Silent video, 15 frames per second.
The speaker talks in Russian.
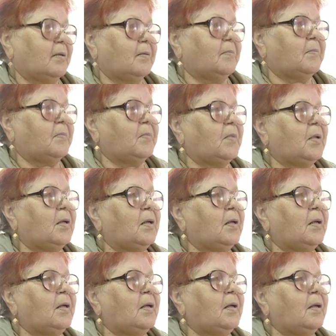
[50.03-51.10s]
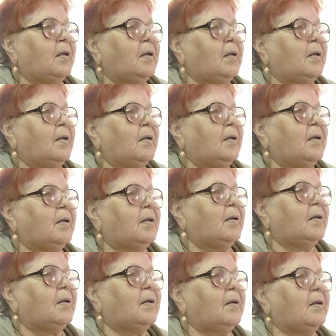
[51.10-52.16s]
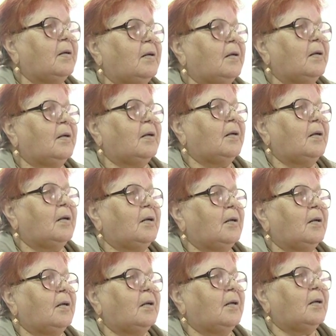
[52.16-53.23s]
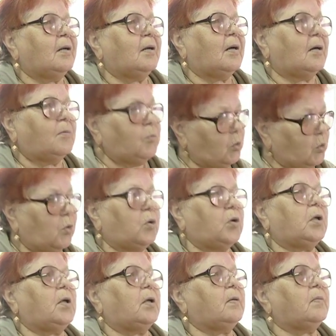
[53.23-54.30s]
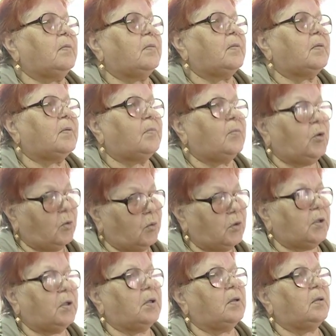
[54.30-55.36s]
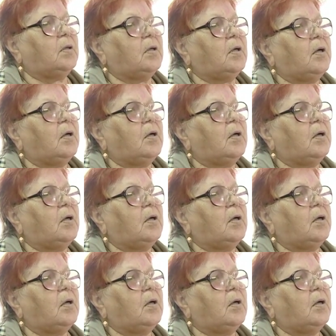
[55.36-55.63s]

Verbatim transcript: А много вот у вас среди знакомых, кто не понял, что это не вы? Не Многие, многие.